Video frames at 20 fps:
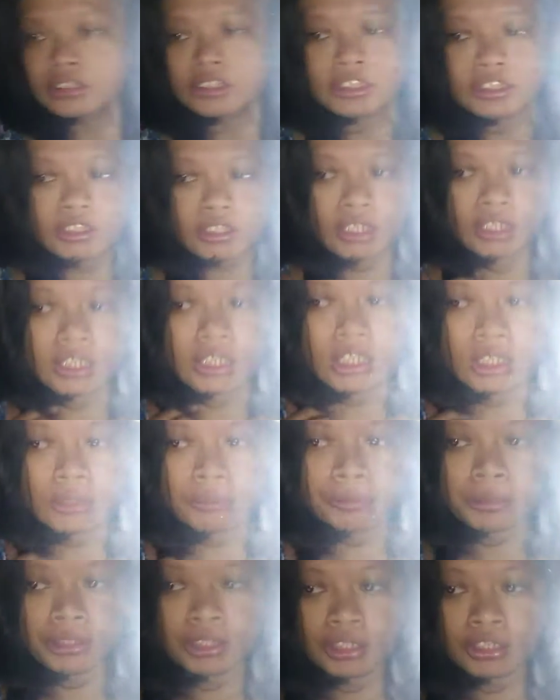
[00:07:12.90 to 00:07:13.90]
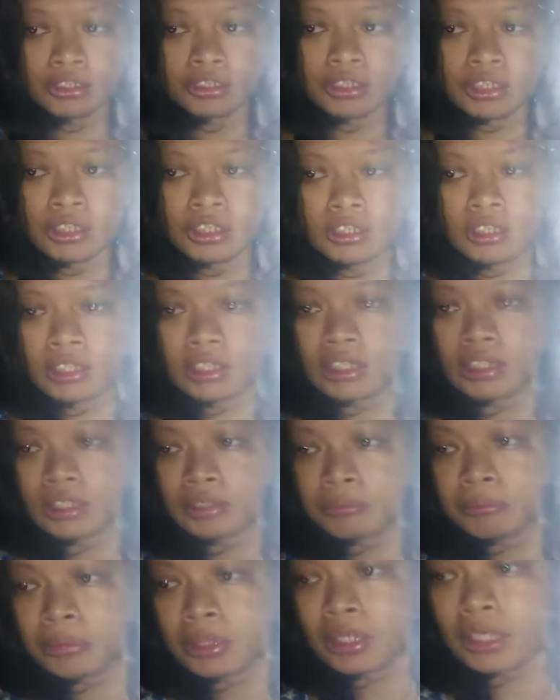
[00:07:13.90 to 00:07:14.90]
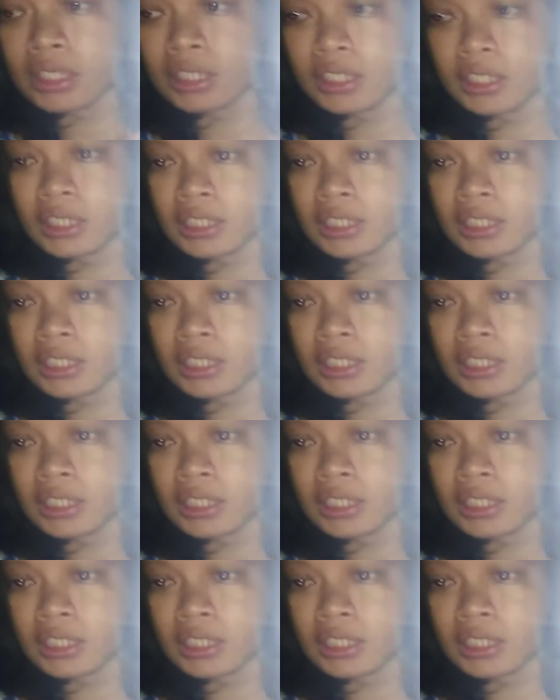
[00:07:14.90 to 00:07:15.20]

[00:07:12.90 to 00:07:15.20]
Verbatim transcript: So, na pa natin ni ang mga